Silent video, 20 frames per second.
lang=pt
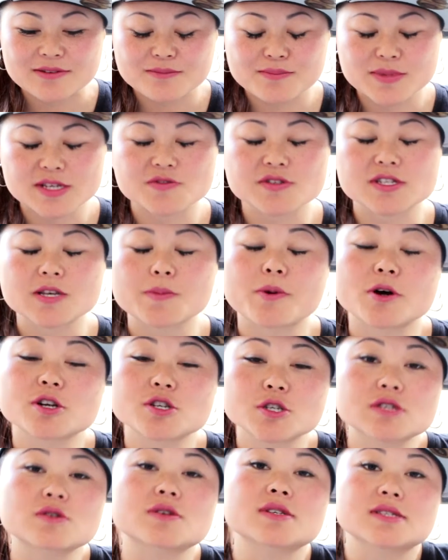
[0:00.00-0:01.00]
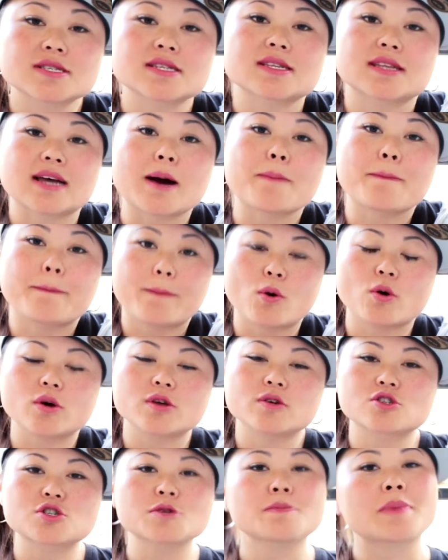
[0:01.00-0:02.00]
mas você pode solicitar
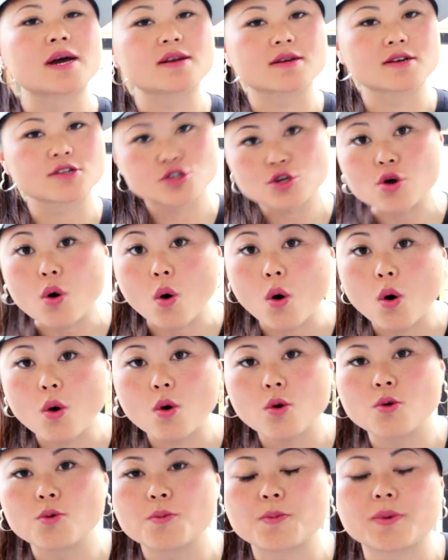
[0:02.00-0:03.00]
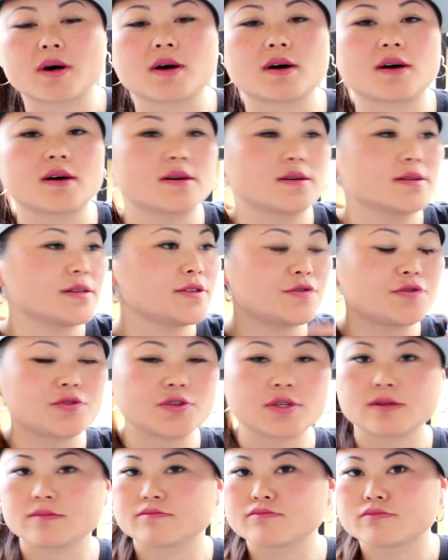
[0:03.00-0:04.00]
apoio de marcas de roupa,
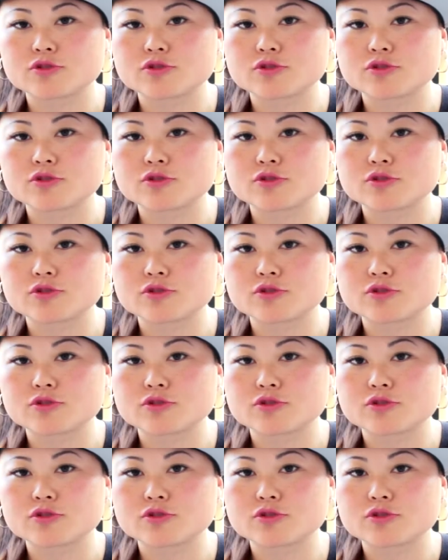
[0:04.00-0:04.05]
enfim,